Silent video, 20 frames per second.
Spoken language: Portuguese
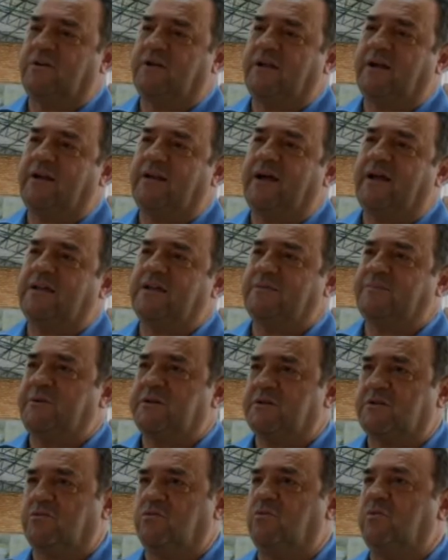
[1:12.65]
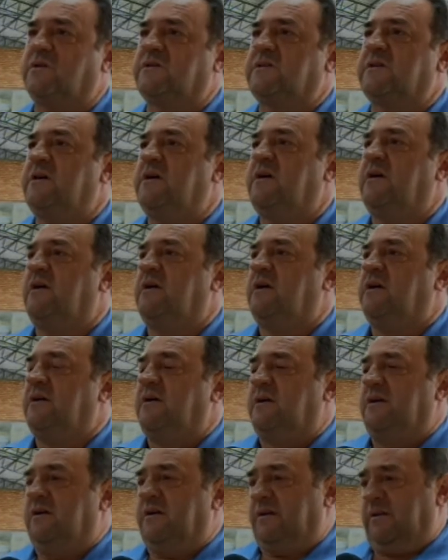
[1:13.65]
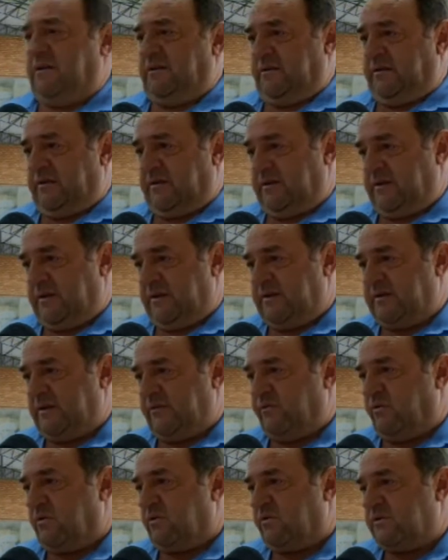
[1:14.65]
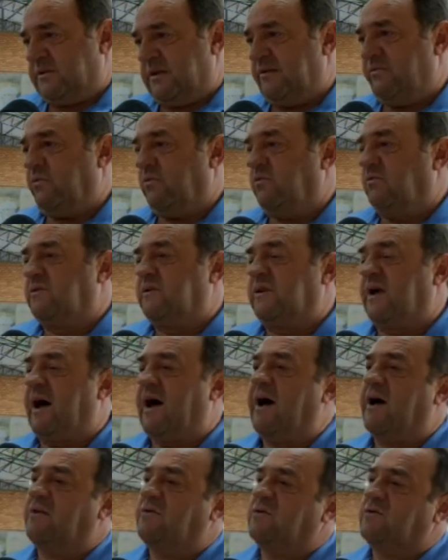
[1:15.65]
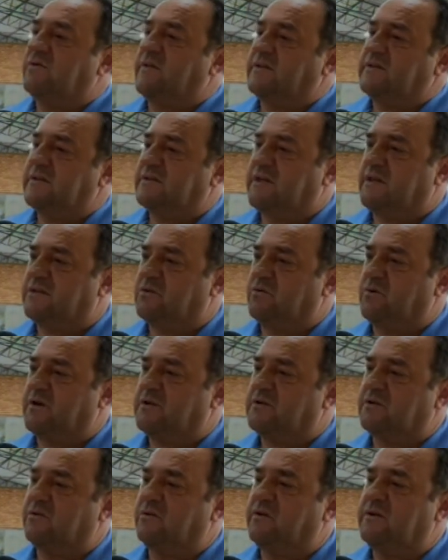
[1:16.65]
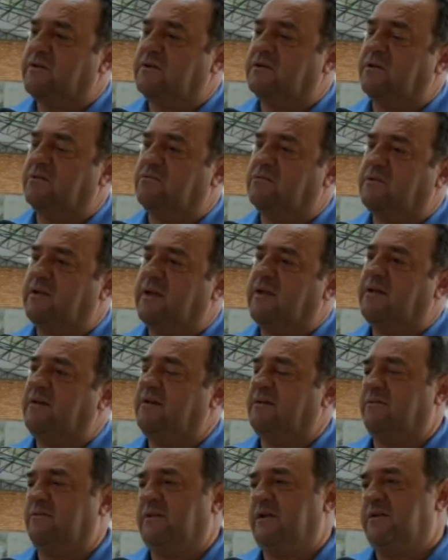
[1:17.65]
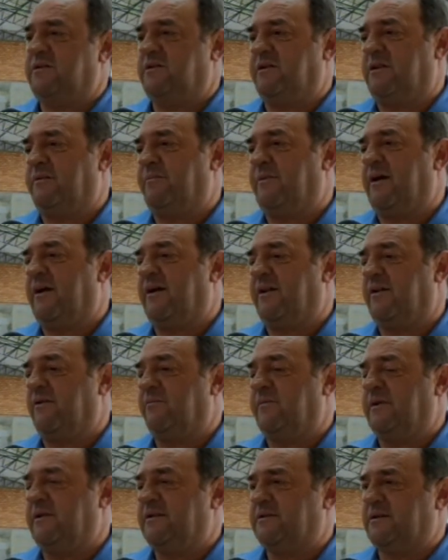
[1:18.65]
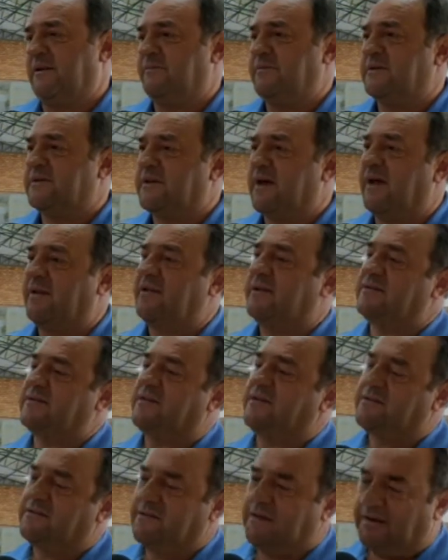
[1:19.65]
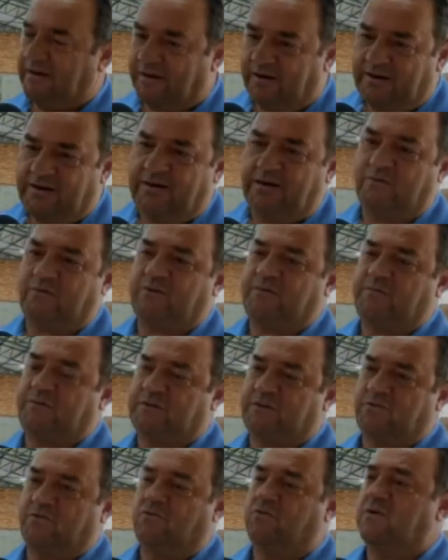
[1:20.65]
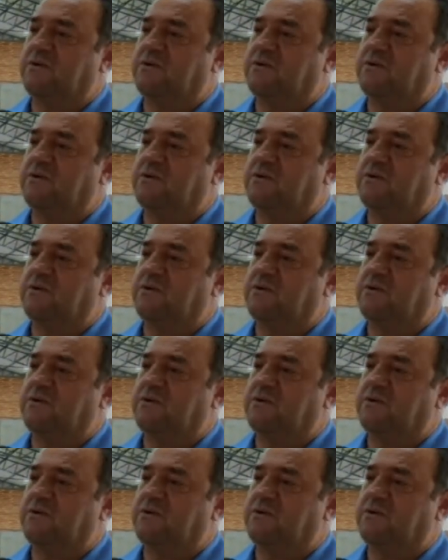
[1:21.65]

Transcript: Essa solidariedade das pessoas, é, se for ser voluntário, fazer essas doações, não tem, não tem dinheiro que paga realmente essa amizade que a gente se cria com as